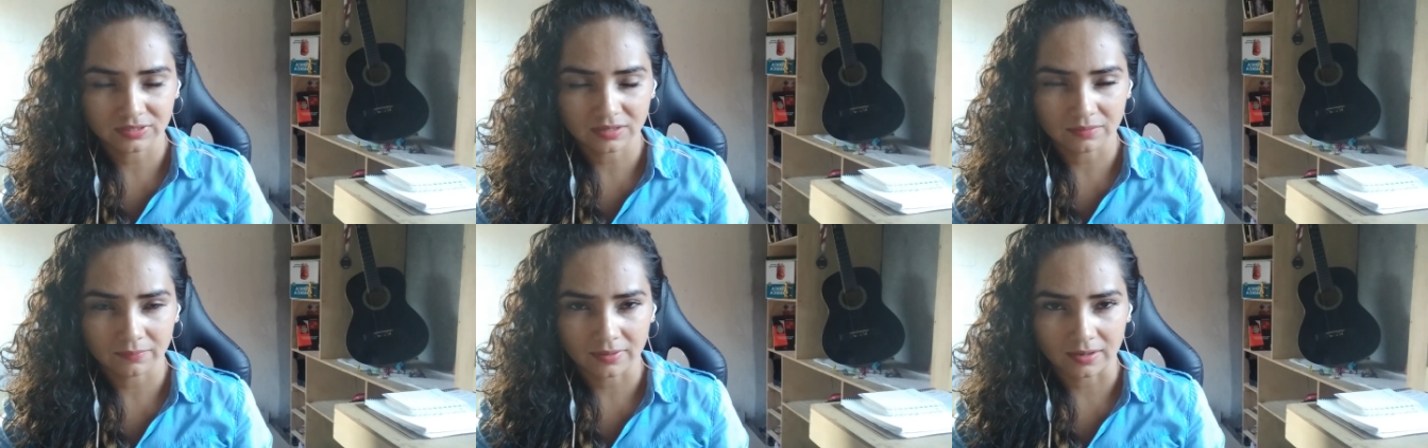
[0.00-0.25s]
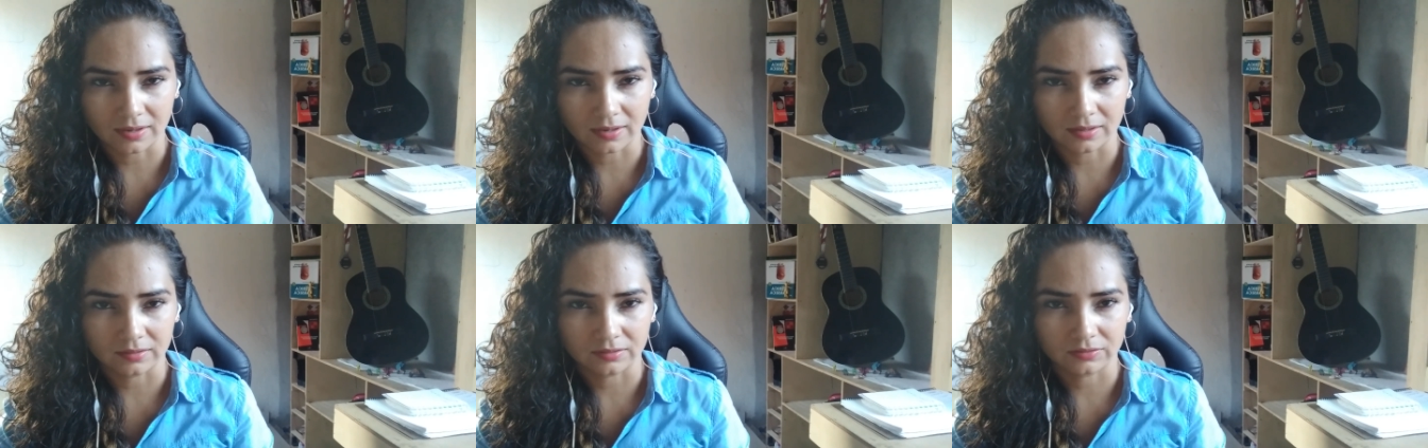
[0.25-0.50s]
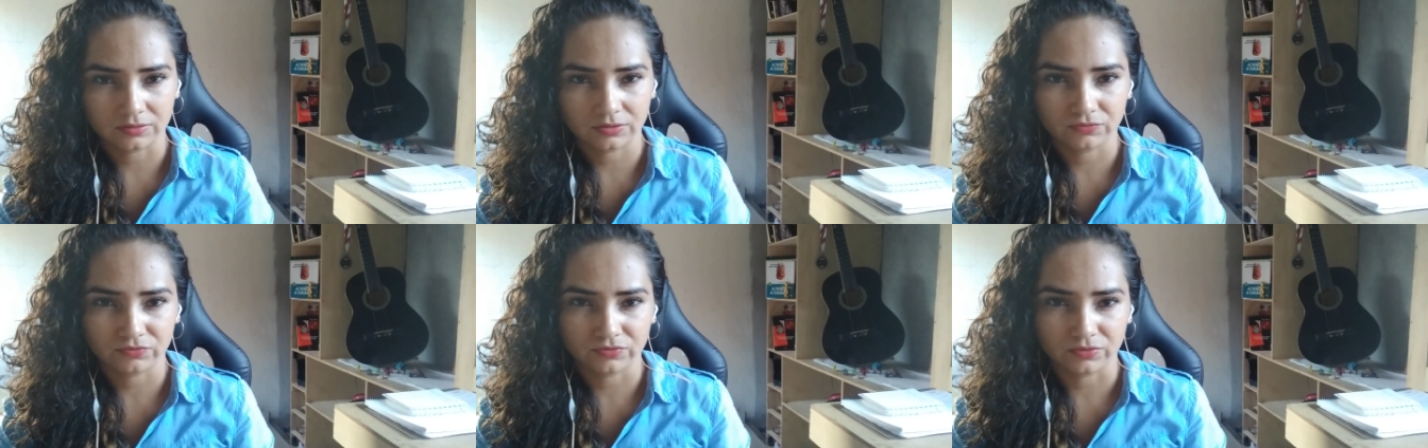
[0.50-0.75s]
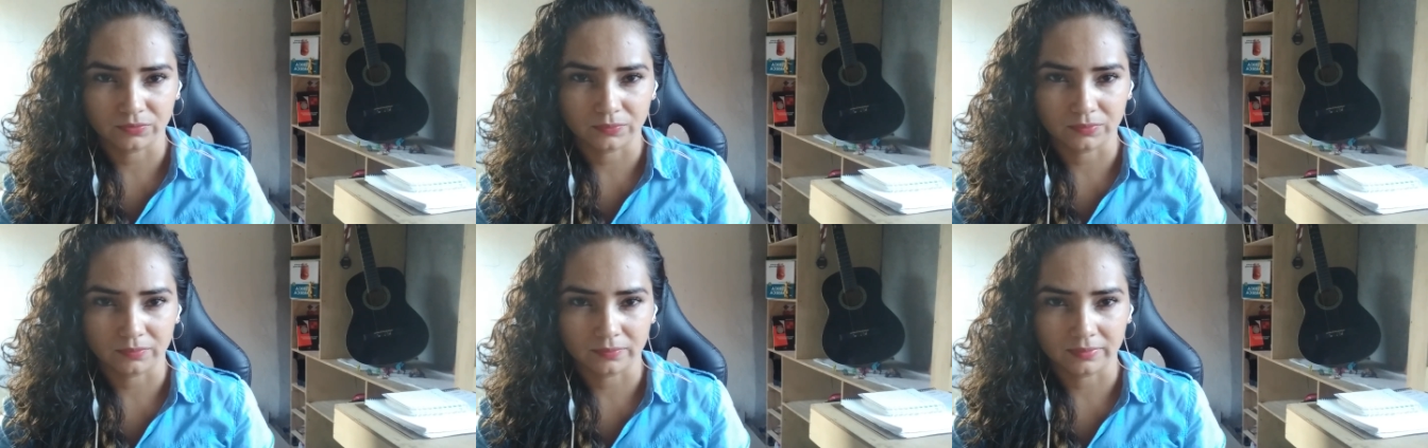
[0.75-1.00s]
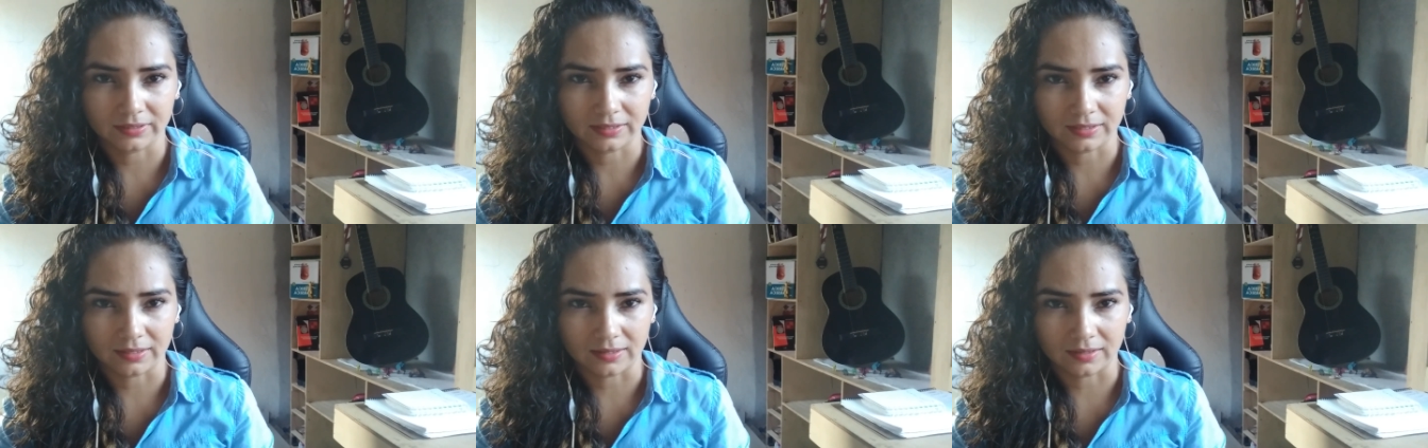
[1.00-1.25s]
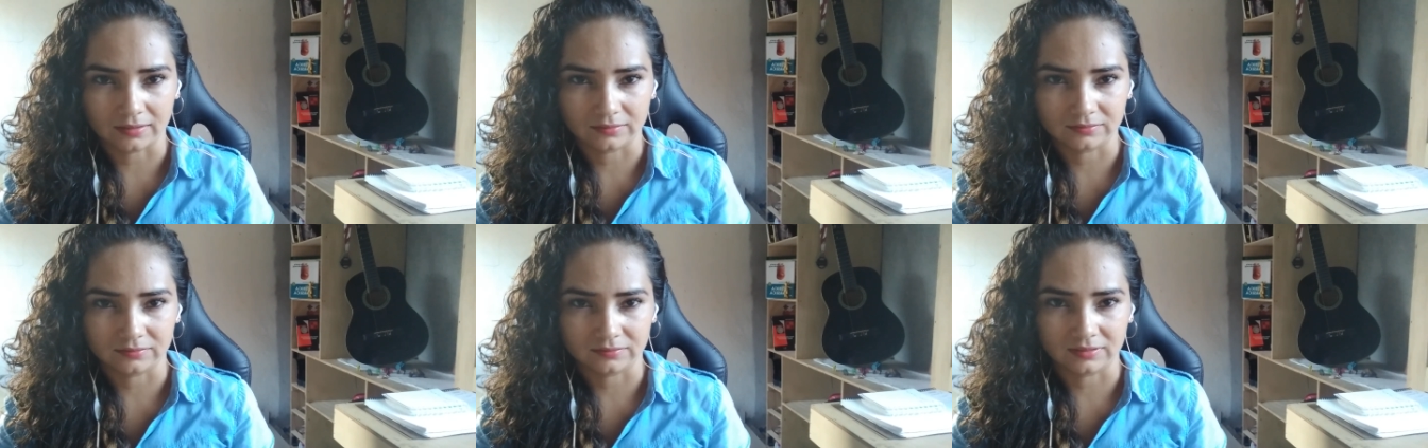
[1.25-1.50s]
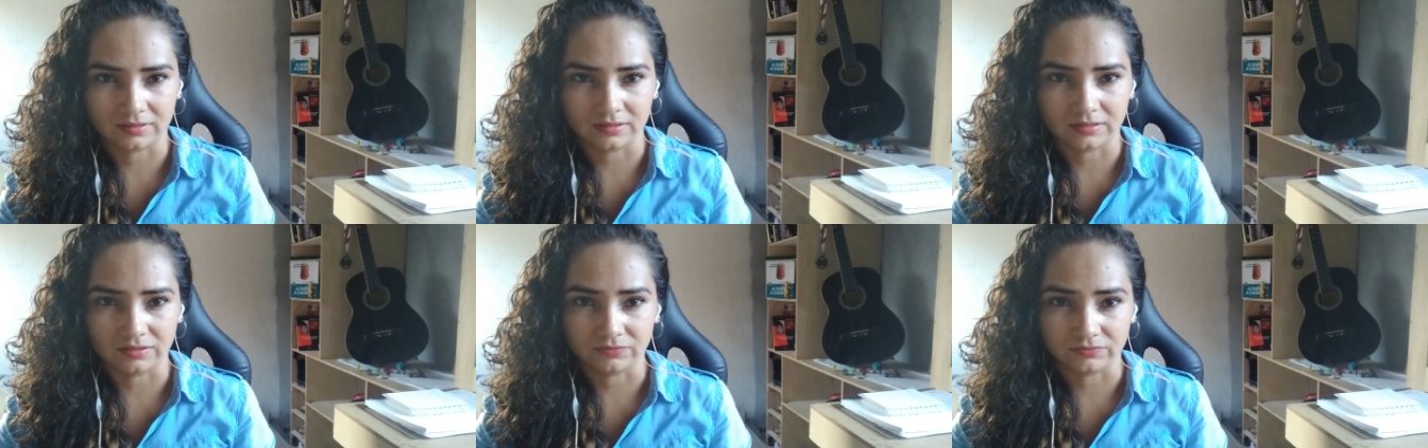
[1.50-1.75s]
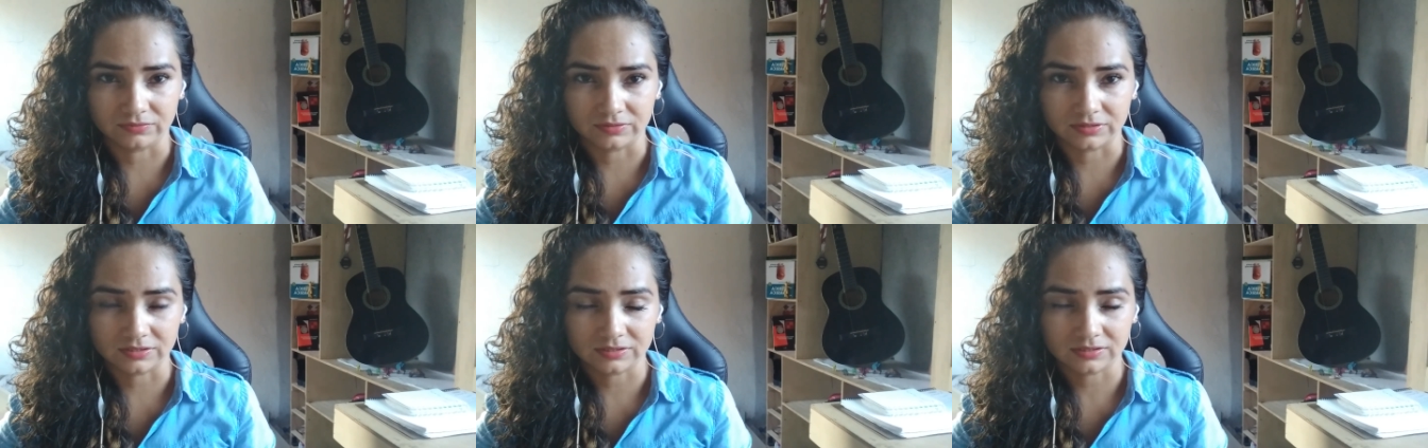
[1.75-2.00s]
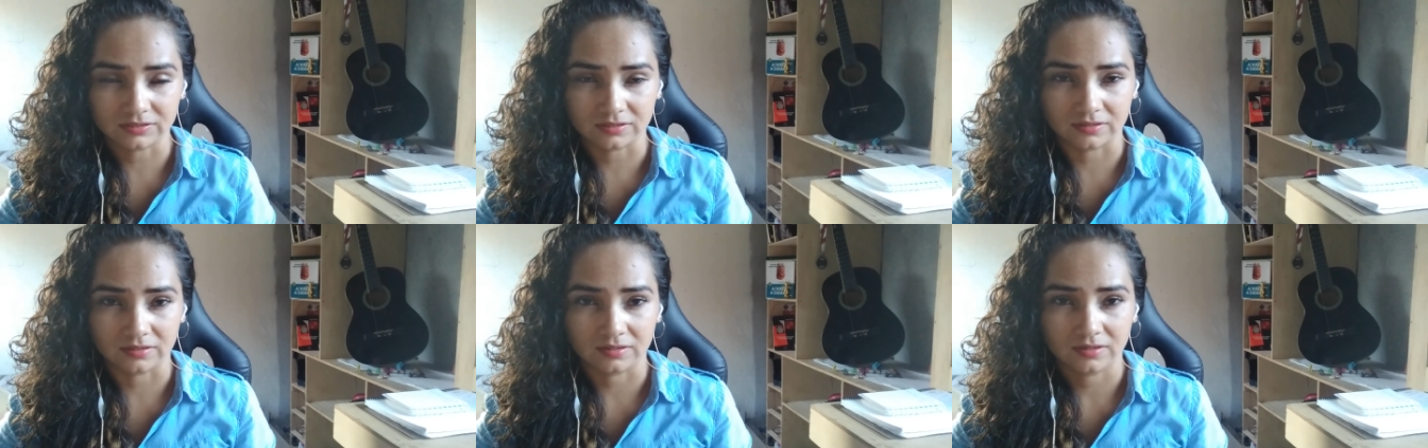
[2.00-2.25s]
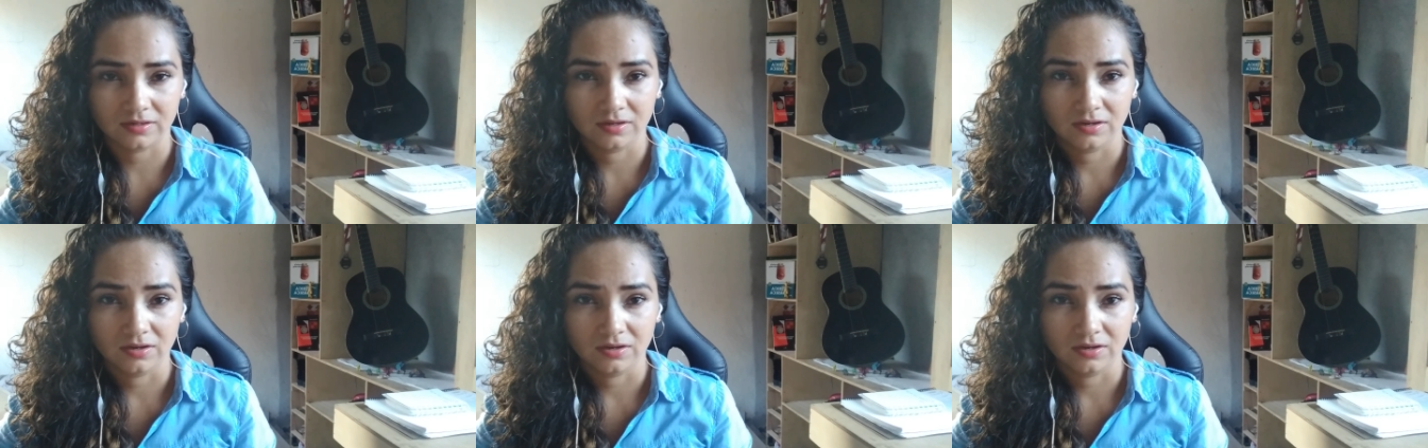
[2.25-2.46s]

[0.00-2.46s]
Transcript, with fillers: trabalho que foi publicado na revista